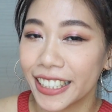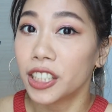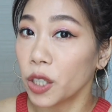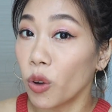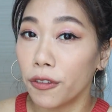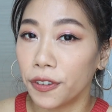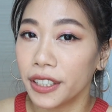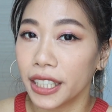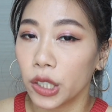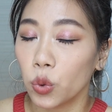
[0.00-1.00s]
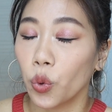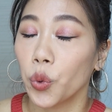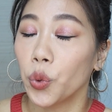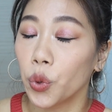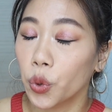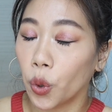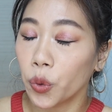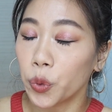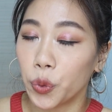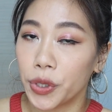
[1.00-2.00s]
这款粉底液我于
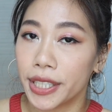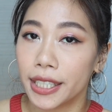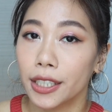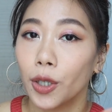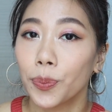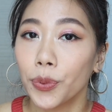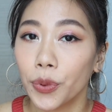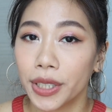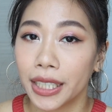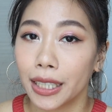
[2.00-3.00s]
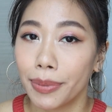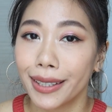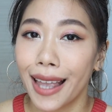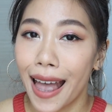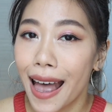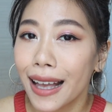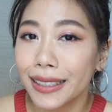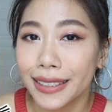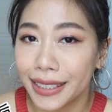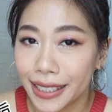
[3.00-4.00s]
公于私都不停的被汤
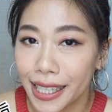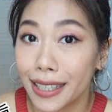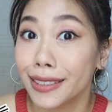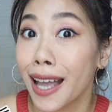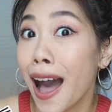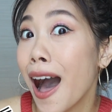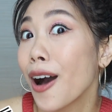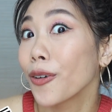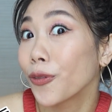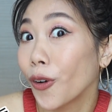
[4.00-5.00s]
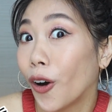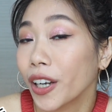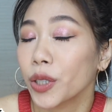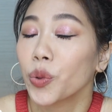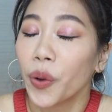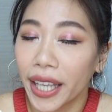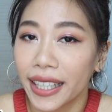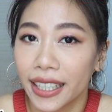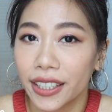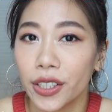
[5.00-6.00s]
姐汤叔给推
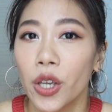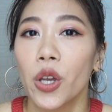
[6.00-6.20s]
坑，